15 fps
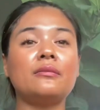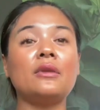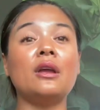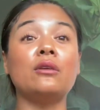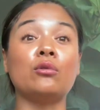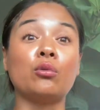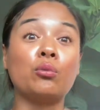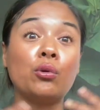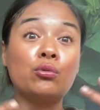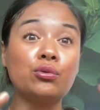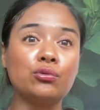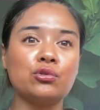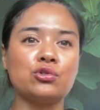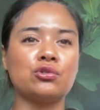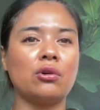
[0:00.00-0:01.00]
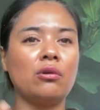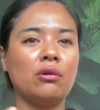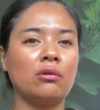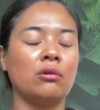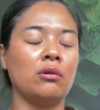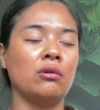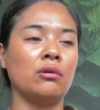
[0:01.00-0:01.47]
Donc beaucoup de gens
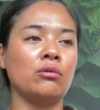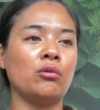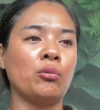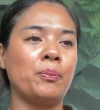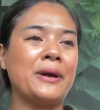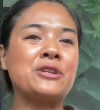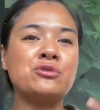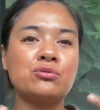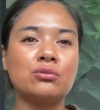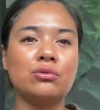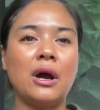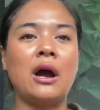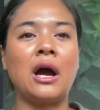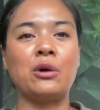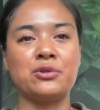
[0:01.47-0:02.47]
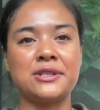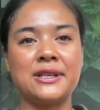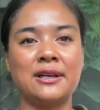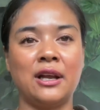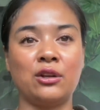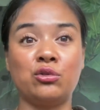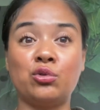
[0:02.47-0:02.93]
euh, n'ont pas su
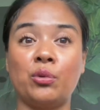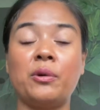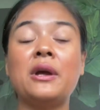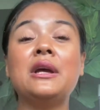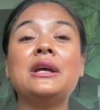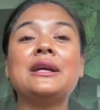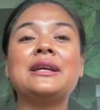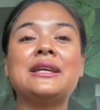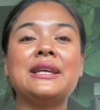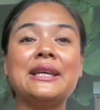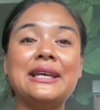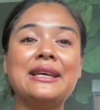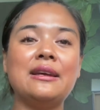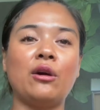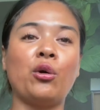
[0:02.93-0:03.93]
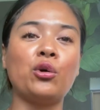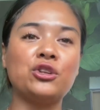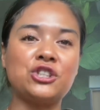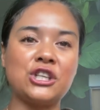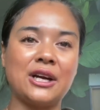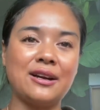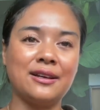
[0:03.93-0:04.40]
arroser la tourbe qui
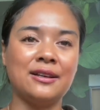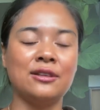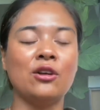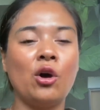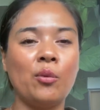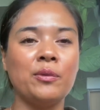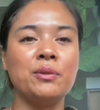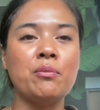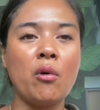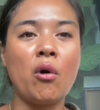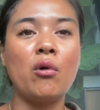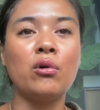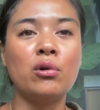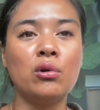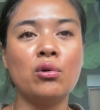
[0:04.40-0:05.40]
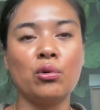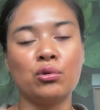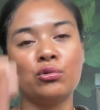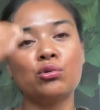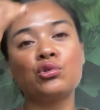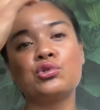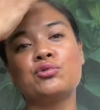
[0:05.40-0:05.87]
retient énormément l'eau.
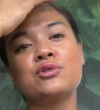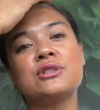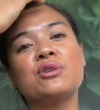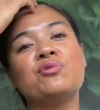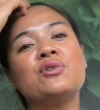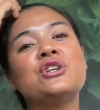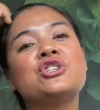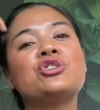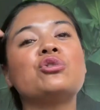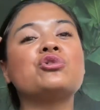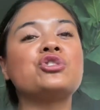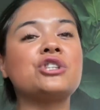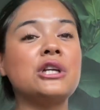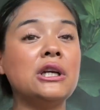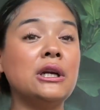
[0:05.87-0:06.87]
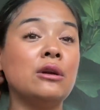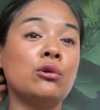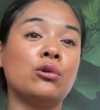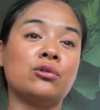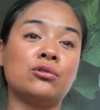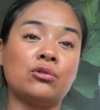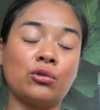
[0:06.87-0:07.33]
Donc je vous ai fait changer
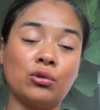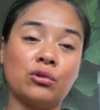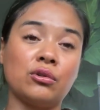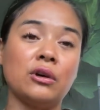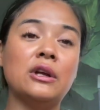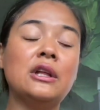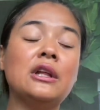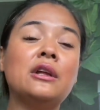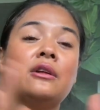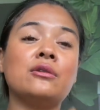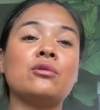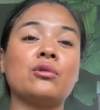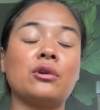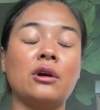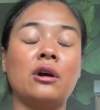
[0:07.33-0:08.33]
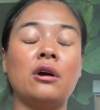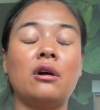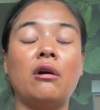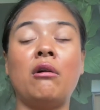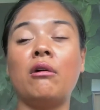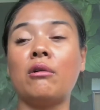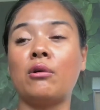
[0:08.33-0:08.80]
le truc. Donc euh,
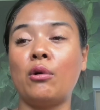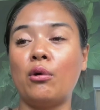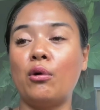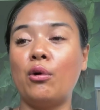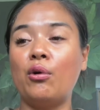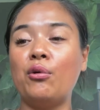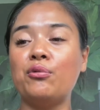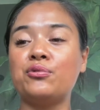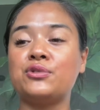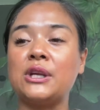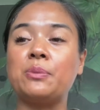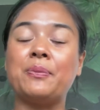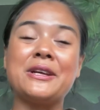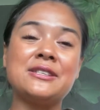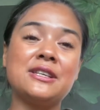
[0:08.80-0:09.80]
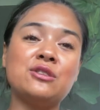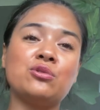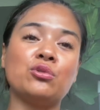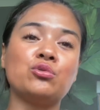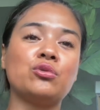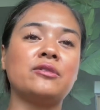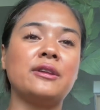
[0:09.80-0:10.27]
en gros, vous êtes passé
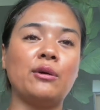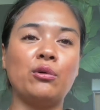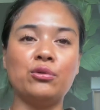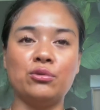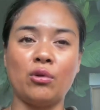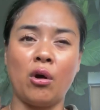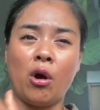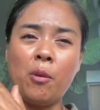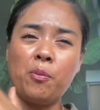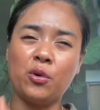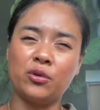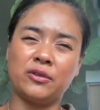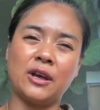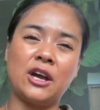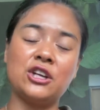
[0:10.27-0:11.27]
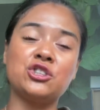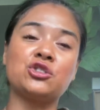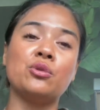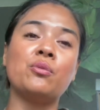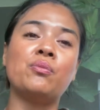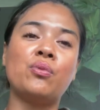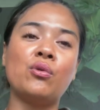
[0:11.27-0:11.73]
sur du terreau de
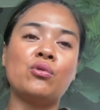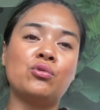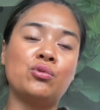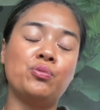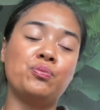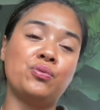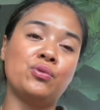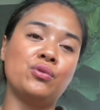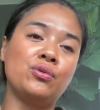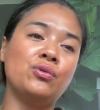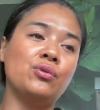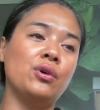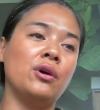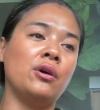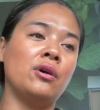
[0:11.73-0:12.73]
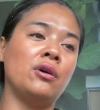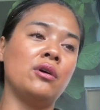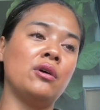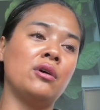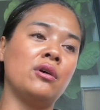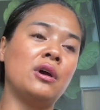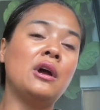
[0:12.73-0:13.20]
rempotage beaucoup plus
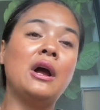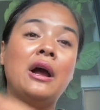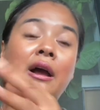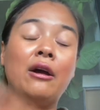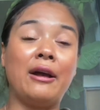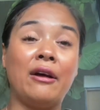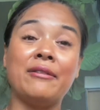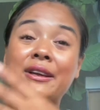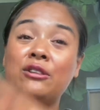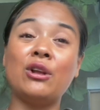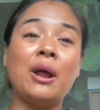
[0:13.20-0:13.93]
euh, avec de la